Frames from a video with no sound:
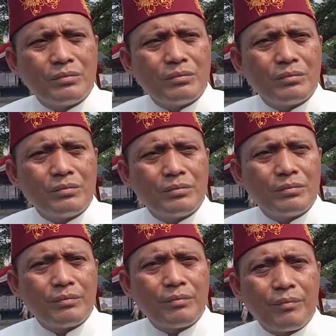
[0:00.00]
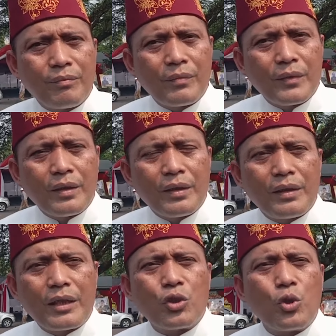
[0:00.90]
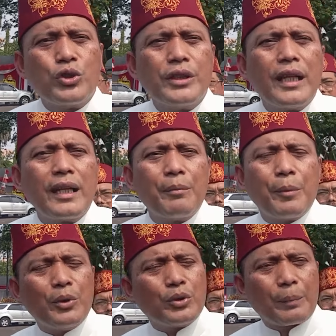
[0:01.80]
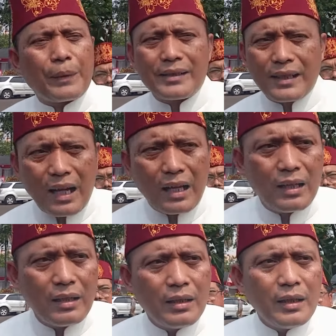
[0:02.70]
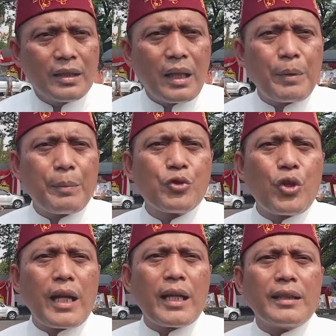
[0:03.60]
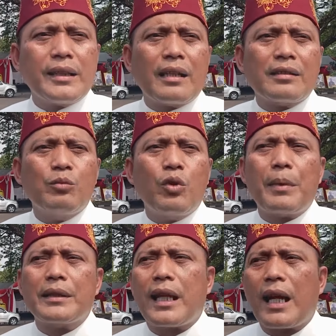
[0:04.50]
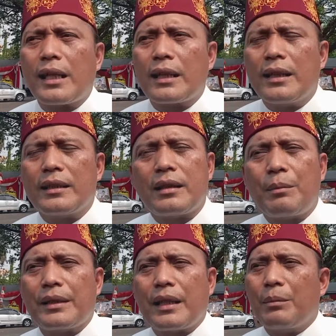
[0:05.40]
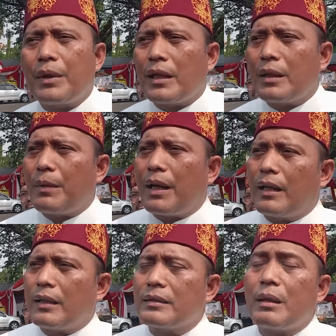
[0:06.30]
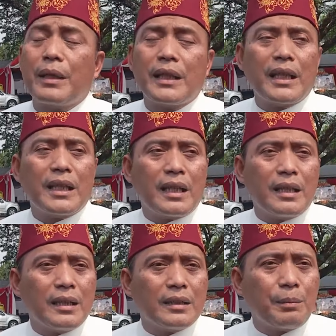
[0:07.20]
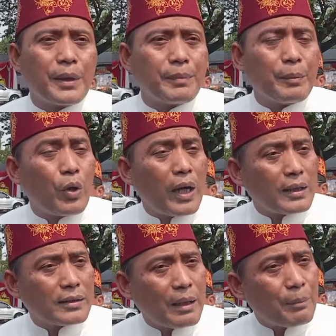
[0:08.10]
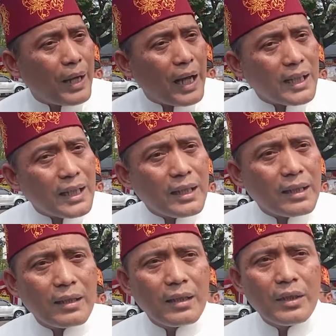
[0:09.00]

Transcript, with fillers: apa sebetulnya yang akan diambil? Ya solusinya yang ya membentuk TPSA. Tapi persoalannya kan tidak semua masyarakat di kecamatan menerima kecamatannya jadi tempat pembuangan sampah akhir.